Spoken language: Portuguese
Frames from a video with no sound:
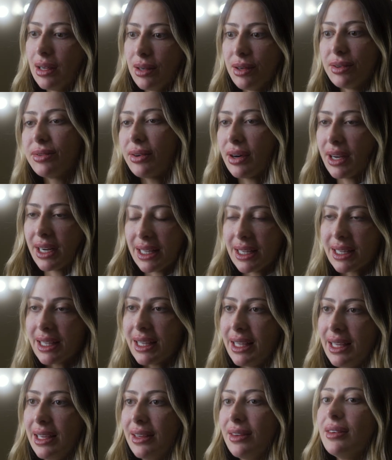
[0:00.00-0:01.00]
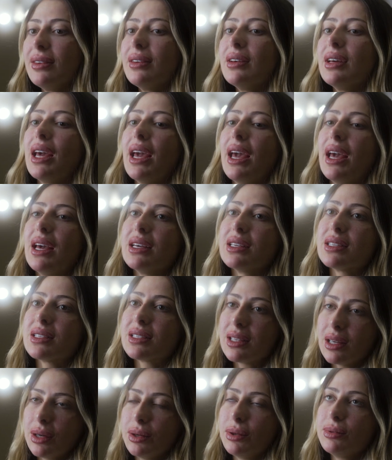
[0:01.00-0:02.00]
fora daqui
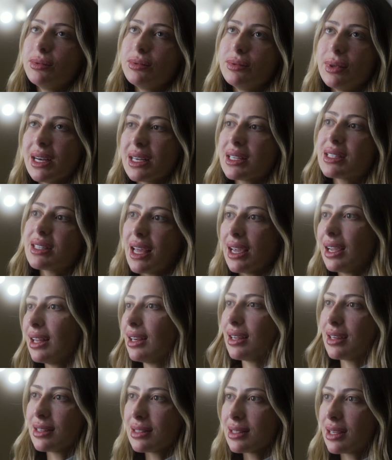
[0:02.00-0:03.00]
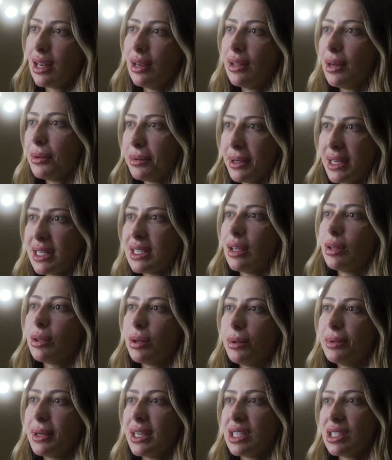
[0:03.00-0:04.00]
são as técnicas que ele
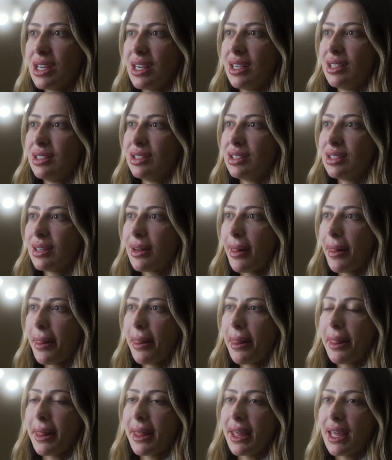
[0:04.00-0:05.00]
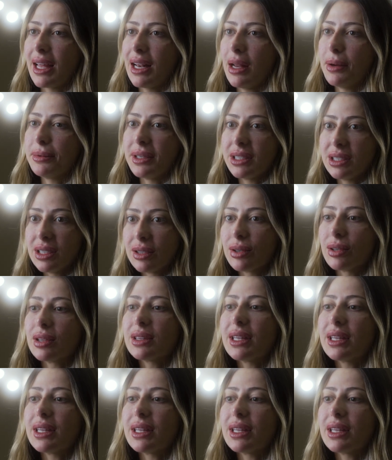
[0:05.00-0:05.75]
apresentou para gente. Ele apresentou